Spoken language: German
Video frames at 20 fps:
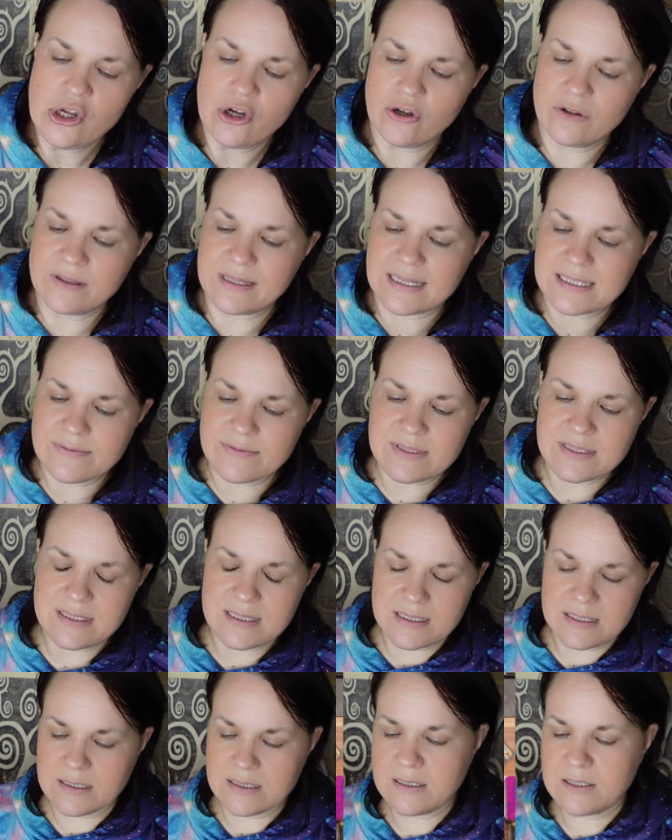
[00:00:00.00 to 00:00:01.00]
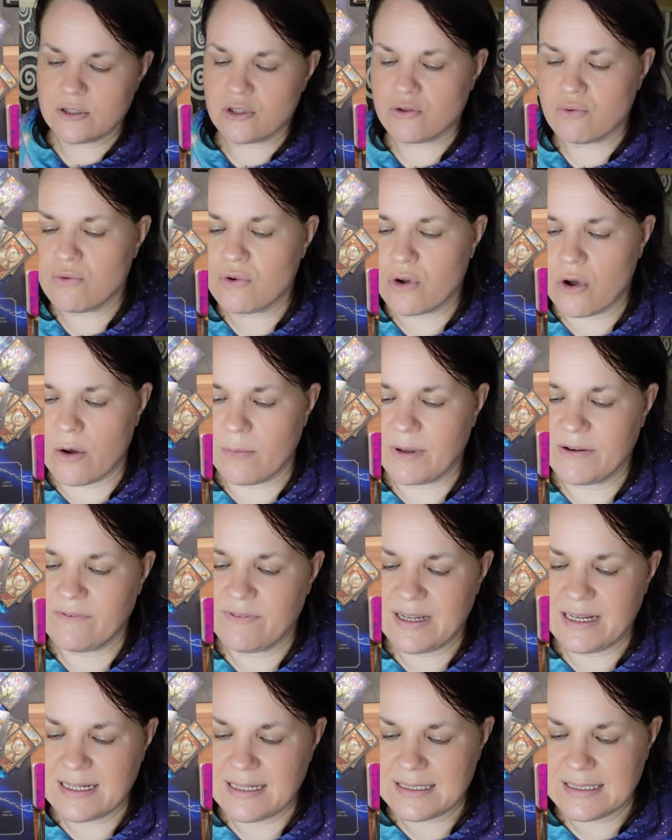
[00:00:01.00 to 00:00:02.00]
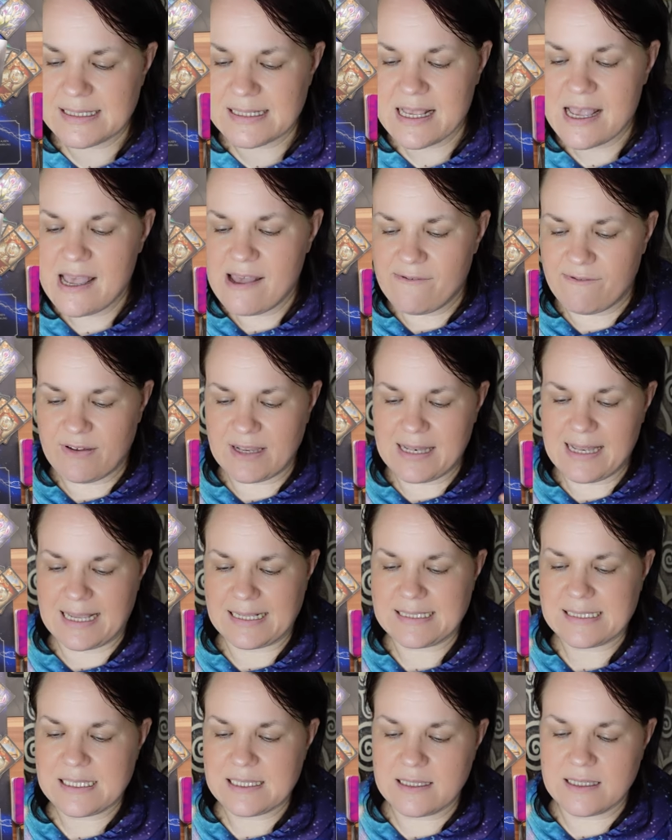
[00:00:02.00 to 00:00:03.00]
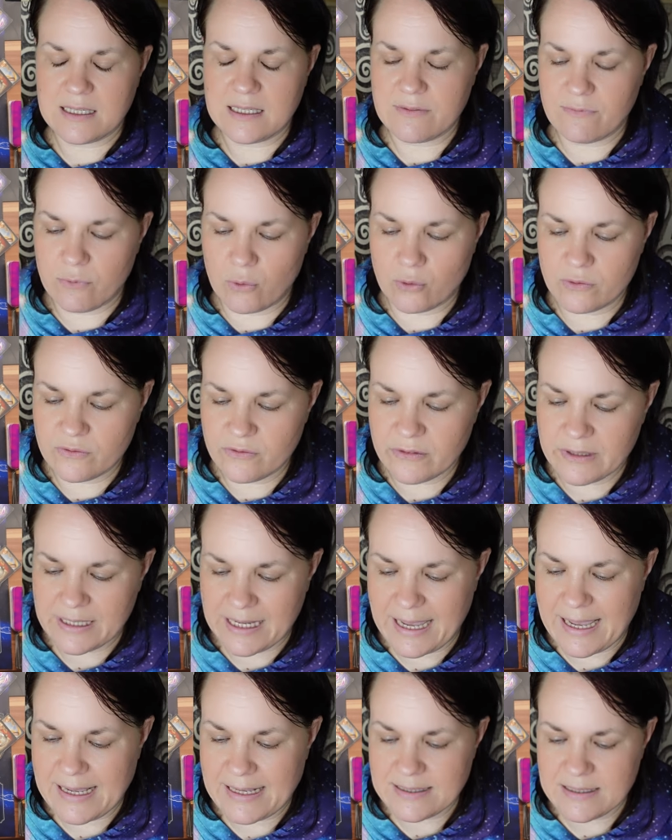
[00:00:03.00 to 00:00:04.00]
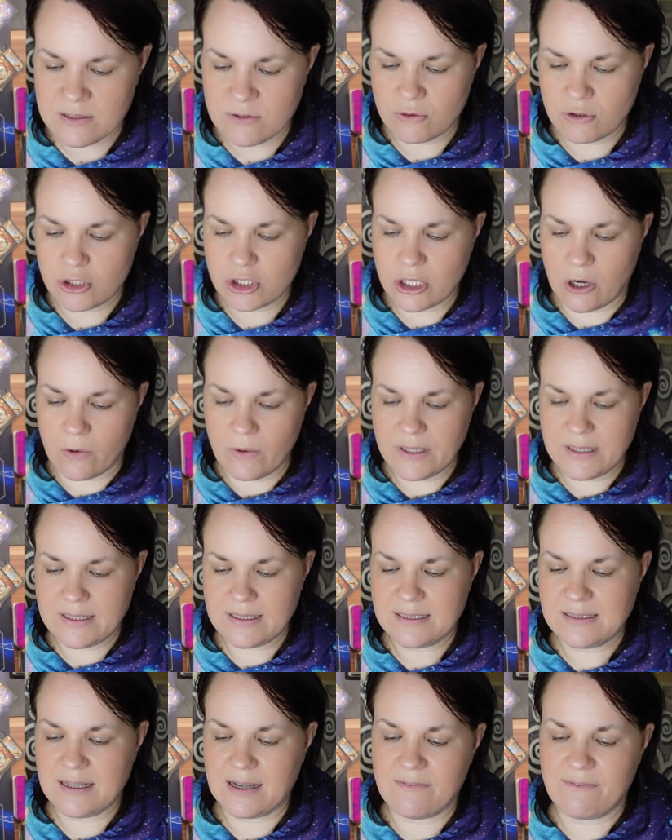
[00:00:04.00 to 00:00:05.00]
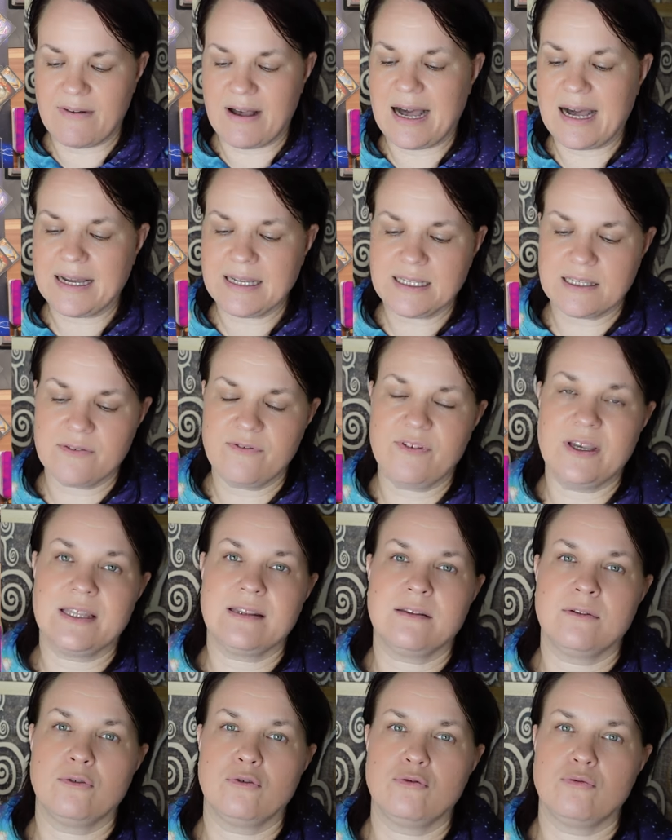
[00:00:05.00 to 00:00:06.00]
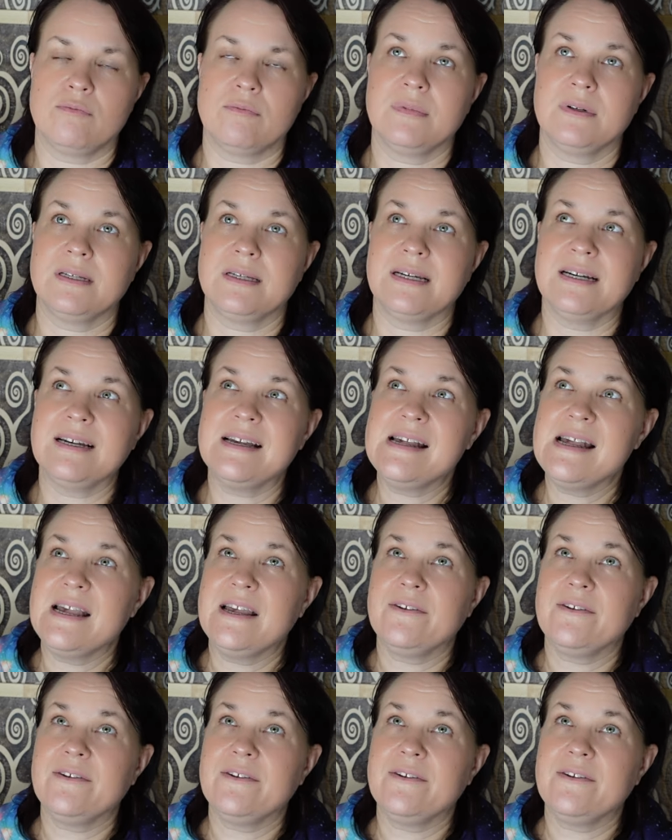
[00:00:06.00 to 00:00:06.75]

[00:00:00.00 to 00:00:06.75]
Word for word: Und das, was hier hinzukommen will, ist, verlasse die gewohnten Kreise und schaue dich nach wahren Gefährten um. Ja?